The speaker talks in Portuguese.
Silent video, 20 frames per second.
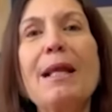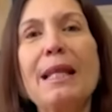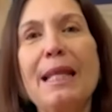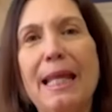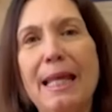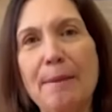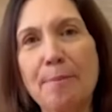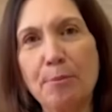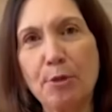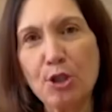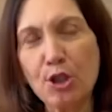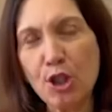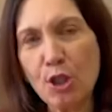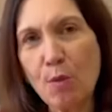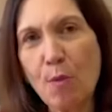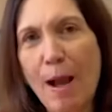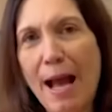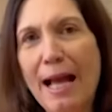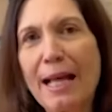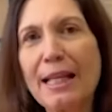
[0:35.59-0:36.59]
lei
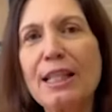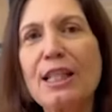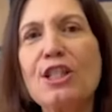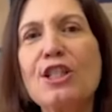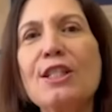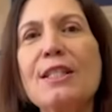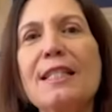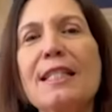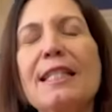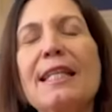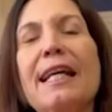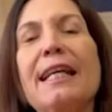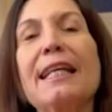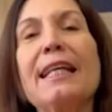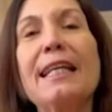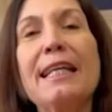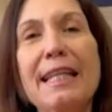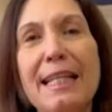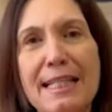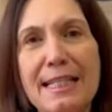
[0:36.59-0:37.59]
potiguar que dizia que
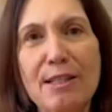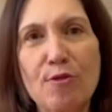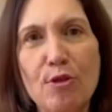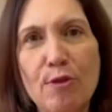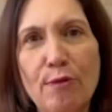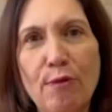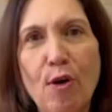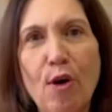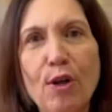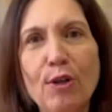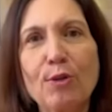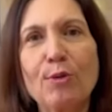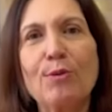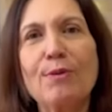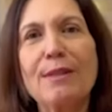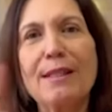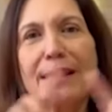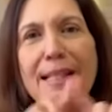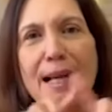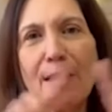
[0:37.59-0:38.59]
em questão de voto
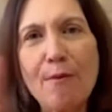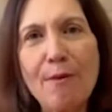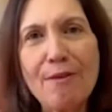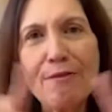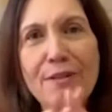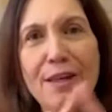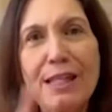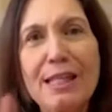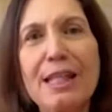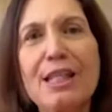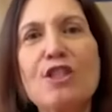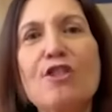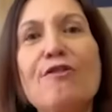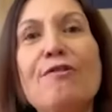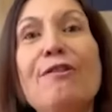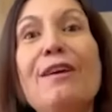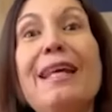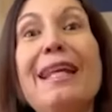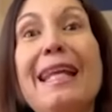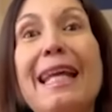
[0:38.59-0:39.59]
não haveria
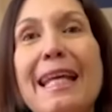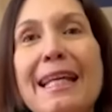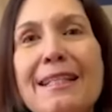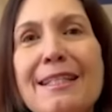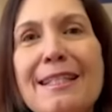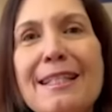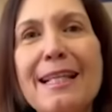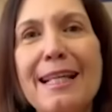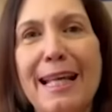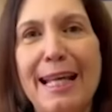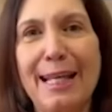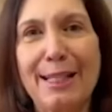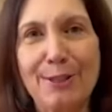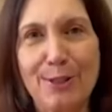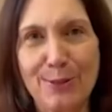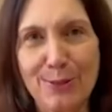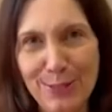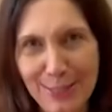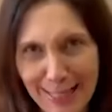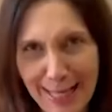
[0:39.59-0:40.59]
diferença
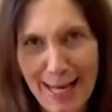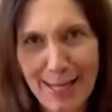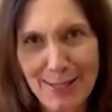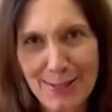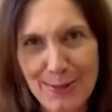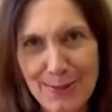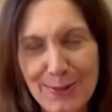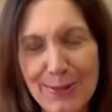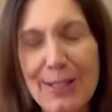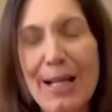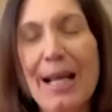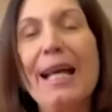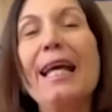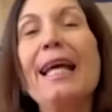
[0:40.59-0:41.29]
entre os sexos.